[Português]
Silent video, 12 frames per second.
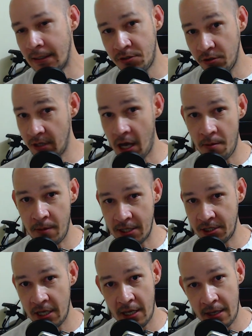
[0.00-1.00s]
ah, do Dawn
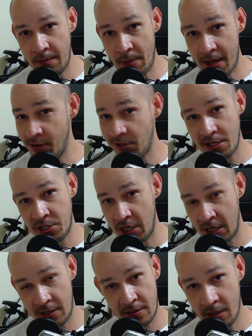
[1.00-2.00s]
baixei, mas eu já
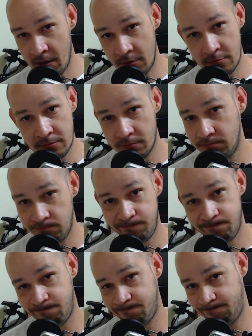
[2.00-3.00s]
tinha, então.
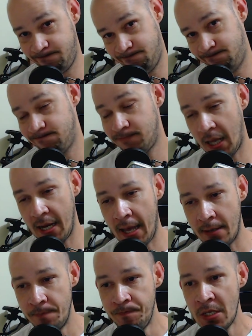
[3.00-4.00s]
Tá
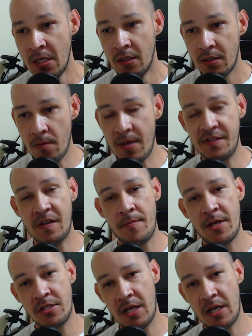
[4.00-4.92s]
ligado? Então, basicamente,